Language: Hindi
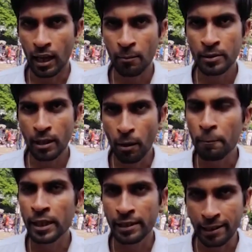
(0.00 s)
हम जब
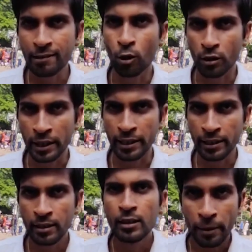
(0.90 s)
अपने देश
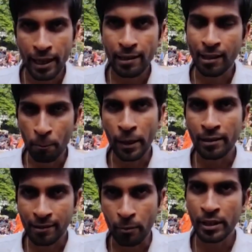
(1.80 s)
लौटेंगे मेरा
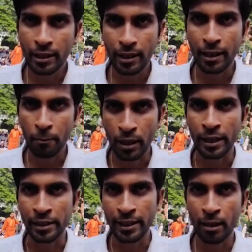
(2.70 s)
संपर्क सभी जगह है
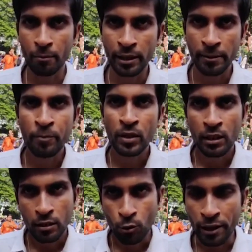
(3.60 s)
मतलब इंडिया में
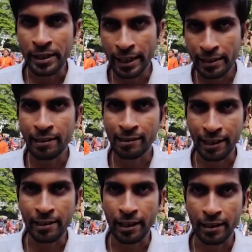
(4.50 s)
28
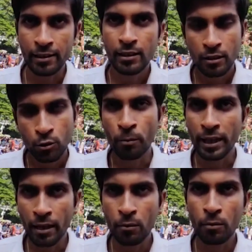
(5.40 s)
स्टेट है तो
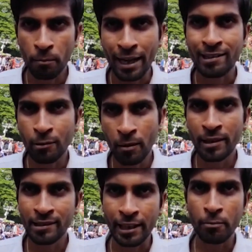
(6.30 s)
मेरा
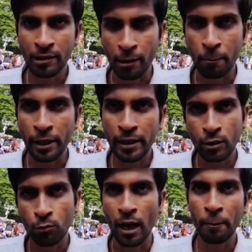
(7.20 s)
मैक्सिमम स्टेट में संपर्क
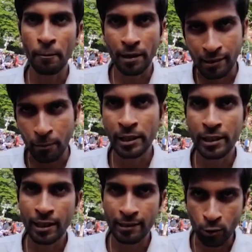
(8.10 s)
है तो वहाँ पे मैं सभी
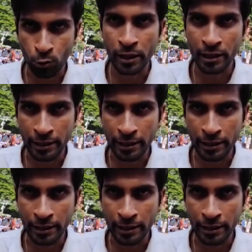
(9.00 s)
जगह स्टूडेंट